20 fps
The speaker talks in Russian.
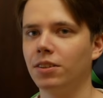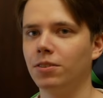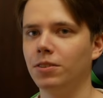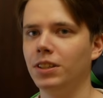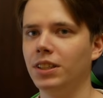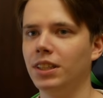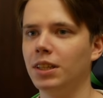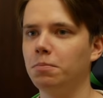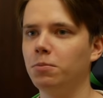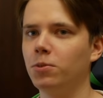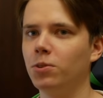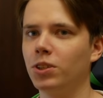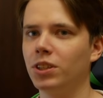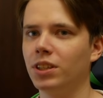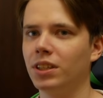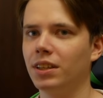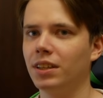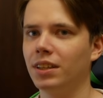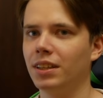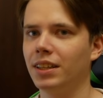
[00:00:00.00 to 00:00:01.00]
То есть нам
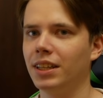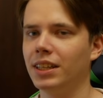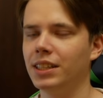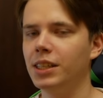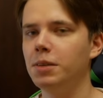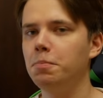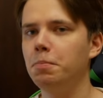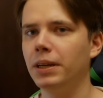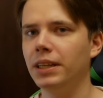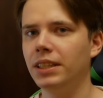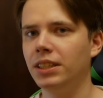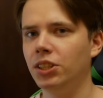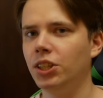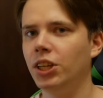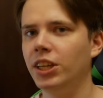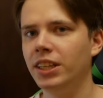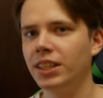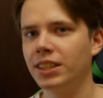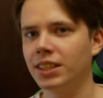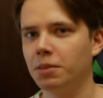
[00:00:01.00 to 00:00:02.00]
нужно найти
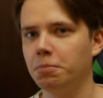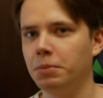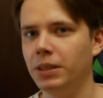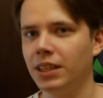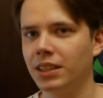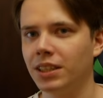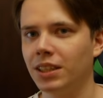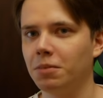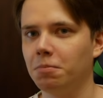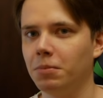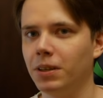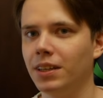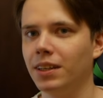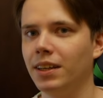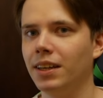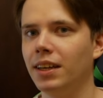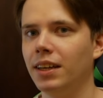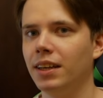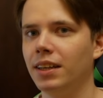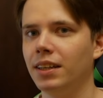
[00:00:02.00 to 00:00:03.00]
пересечения с объектами.